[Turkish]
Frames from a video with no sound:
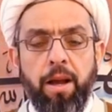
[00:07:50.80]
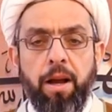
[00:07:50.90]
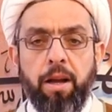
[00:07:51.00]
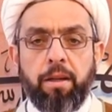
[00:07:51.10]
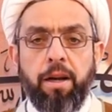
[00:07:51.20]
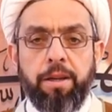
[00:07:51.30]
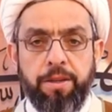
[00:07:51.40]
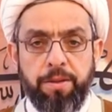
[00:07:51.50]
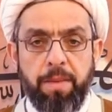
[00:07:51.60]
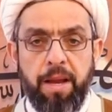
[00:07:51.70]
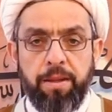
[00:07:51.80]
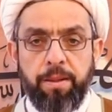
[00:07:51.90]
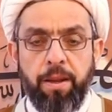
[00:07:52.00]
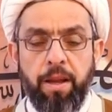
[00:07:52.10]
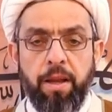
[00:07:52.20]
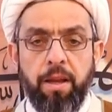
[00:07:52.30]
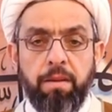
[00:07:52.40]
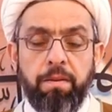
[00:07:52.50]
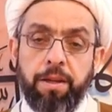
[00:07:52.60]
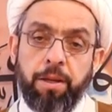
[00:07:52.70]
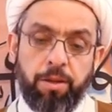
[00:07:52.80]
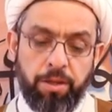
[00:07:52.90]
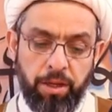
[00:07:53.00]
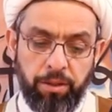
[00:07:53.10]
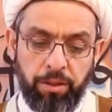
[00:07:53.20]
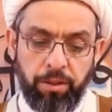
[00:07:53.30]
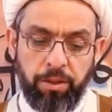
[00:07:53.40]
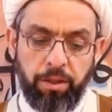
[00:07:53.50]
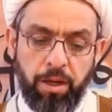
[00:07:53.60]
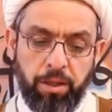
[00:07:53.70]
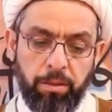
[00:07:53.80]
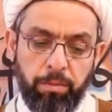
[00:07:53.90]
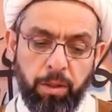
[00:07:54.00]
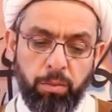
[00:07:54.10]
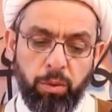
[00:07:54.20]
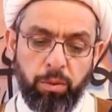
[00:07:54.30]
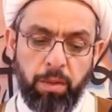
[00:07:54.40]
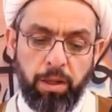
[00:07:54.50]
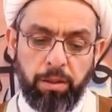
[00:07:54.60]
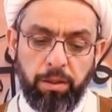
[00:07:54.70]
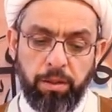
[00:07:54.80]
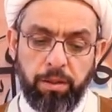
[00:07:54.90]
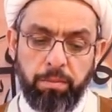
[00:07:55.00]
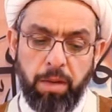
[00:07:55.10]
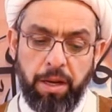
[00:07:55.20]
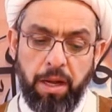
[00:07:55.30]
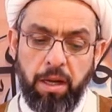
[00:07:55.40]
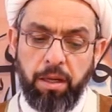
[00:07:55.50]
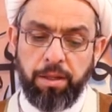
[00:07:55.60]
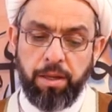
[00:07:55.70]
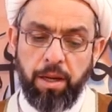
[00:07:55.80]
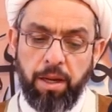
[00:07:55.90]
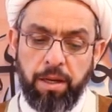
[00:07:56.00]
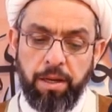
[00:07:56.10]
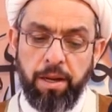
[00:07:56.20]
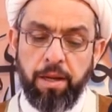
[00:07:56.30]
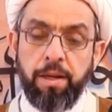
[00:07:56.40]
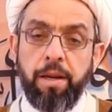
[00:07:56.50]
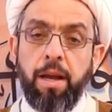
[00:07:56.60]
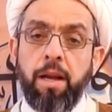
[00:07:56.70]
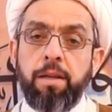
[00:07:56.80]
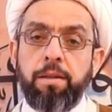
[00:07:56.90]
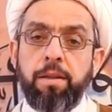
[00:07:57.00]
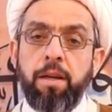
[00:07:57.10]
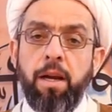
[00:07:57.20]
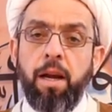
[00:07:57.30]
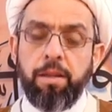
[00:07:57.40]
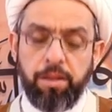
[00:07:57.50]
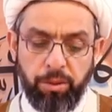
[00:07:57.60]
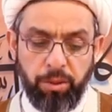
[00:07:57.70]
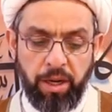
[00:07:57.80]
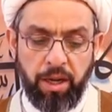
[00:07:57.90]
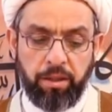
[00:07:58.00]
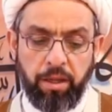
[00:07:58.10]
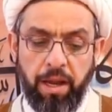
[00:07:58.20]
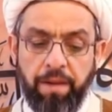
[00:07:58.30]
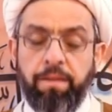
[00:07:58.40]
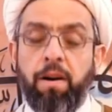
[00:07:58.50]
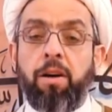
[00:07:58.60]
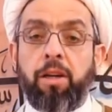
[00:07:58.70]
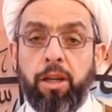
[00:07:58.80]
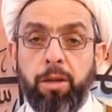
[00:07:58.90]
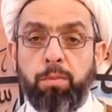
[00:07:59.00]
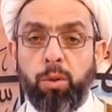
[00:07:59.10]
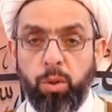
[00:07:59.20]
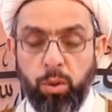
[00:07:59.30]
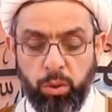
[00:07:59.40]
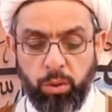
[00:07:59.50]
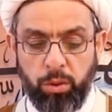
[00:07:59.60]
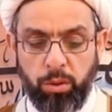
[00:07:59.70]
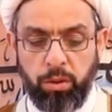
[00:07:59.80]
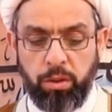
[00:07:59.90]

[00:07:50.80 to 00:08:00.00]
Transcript: halka hizmet ve ihsandır, yardımda bulunmaktır. Men ahsana ilen nasi hasunet evakibuhu.